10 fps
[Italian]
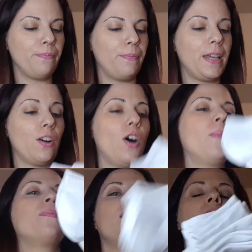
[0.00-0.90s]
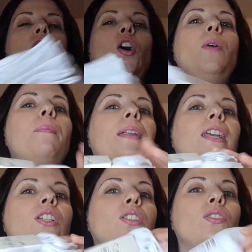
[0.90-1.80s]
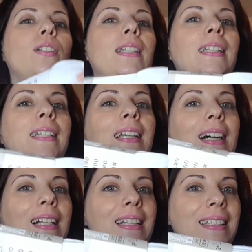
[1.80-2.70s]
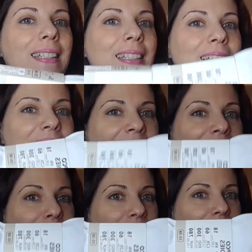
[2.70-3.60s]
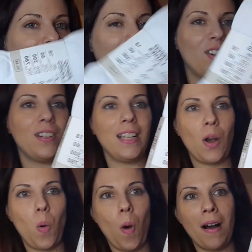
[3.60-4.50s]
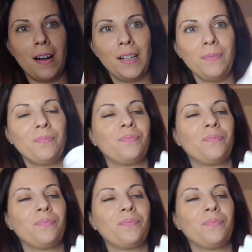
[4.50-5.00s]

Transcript: però ho preso i calzini, eccoli qua,